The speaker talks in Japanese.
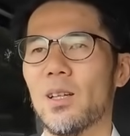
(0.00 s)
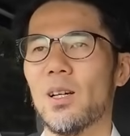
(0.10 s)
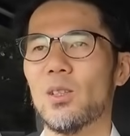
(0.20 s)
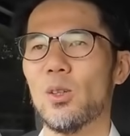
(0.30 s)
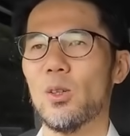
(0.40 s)

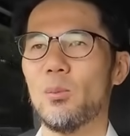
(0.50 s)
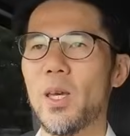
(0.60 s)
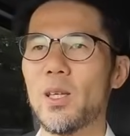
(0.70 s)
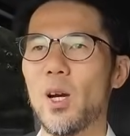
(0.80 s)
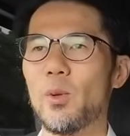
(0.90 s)
あの
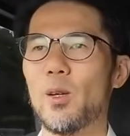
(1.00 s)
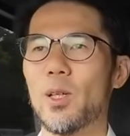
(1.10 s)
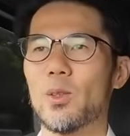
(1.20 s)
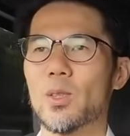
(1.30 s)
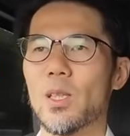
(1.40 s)

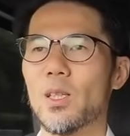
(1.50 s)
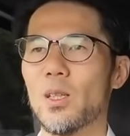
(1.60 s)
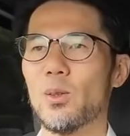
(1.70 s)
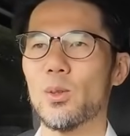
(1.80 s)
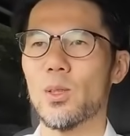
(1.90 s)
メインカメラマンとしていき
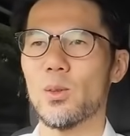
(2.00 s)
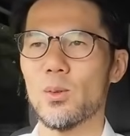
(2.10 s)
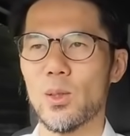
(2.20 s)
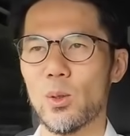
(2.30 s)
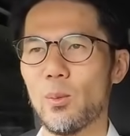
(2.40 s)
なり送り
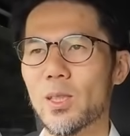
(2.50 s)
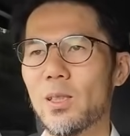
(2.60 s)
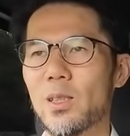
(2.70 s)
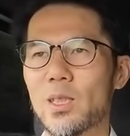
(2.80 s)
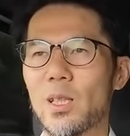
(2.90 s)
込んで撮れま
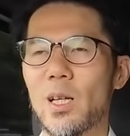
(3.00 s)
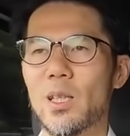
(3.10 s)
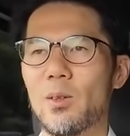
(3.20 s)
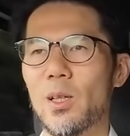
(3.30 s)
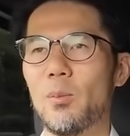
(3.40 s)
せんでし
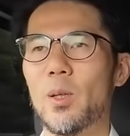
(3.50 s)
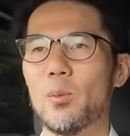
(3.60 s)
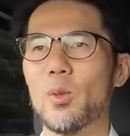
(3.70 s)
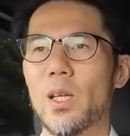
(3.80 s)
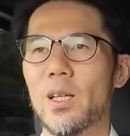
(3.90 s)
たではやっぱ
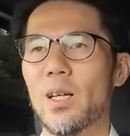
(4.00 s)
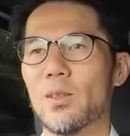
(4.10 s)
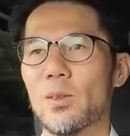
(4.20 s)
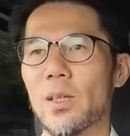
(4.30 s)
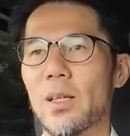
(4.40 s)
り問題が
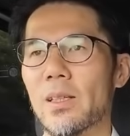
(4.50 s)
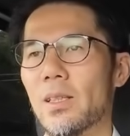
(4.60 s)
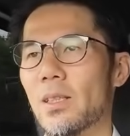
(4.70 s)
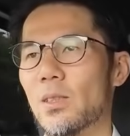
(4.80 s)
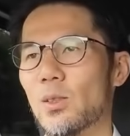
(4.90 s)
あるので
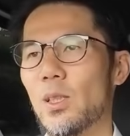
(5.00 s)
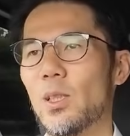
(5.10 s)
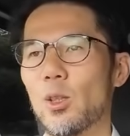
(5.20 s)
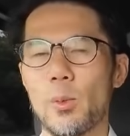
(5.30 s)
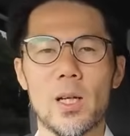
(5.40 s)
その
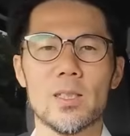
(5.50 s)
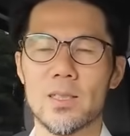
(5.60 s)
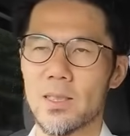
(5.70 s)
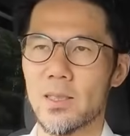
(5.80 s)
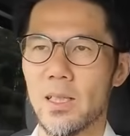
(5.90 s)
辺りの
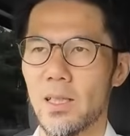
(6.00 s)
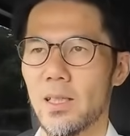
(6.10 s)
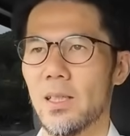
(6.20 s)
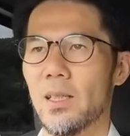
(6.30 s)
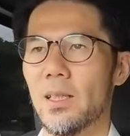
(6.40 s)
バランスですね、
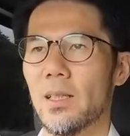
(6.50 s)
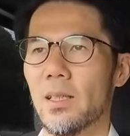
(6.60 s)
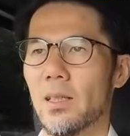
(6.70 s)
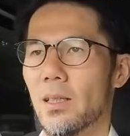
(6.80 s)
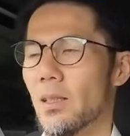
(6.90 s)

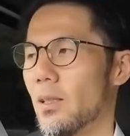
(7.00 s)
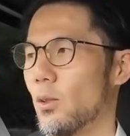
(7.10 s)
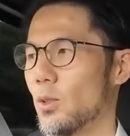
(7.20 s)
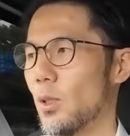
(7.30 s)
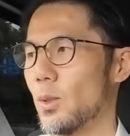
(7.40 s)
えー、で
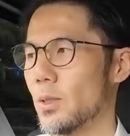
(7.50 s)
ござい